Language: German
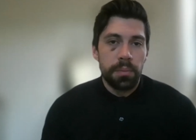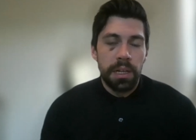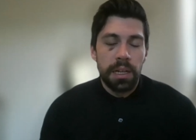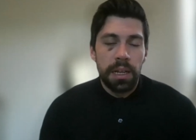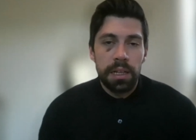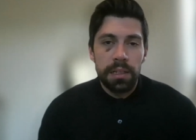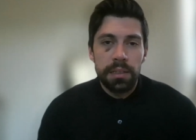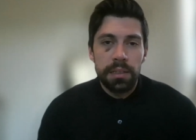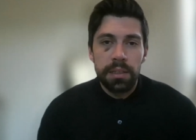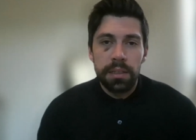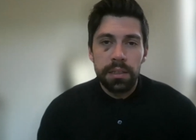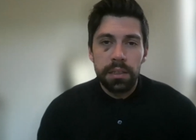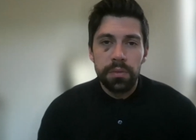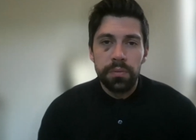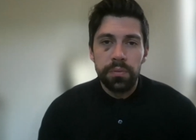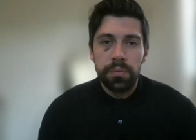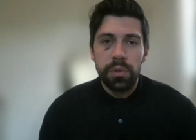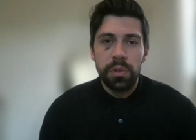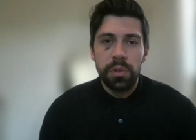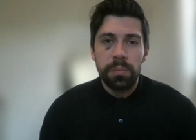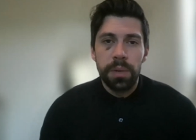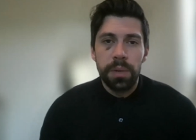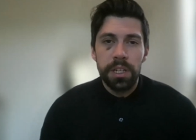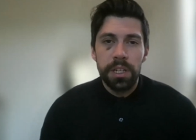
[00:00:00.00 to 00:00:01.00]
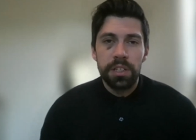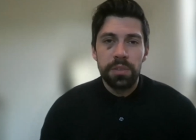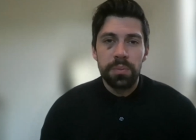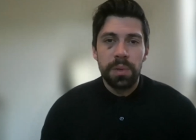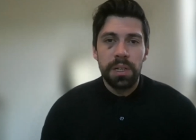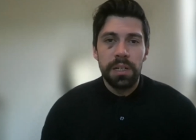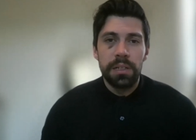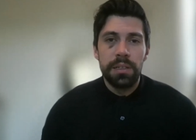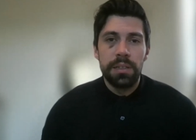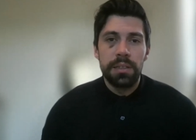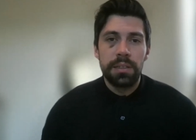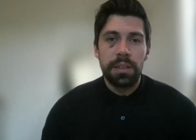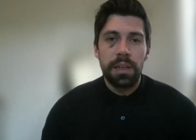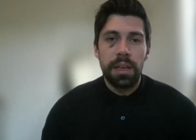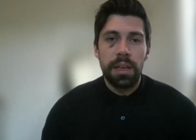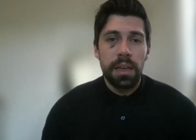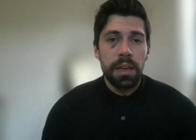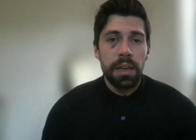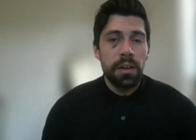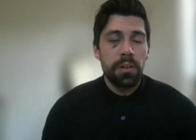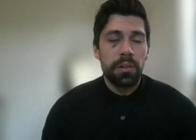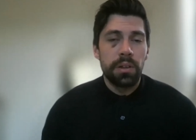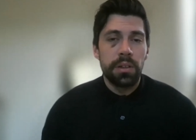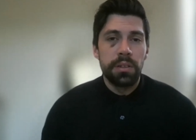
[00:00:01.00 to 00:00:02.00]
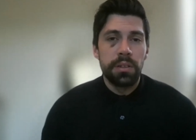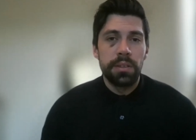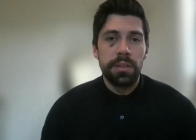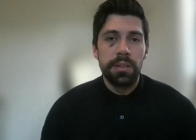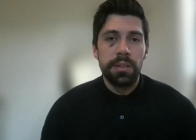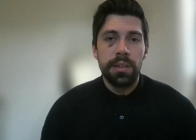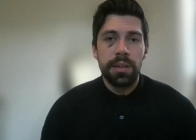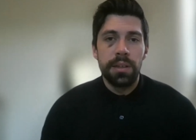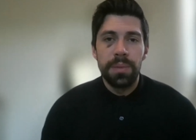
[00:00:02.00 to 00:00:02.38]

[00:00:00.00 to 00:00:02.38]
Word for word: Man hat das Gefühl, manchmal ist er oder sie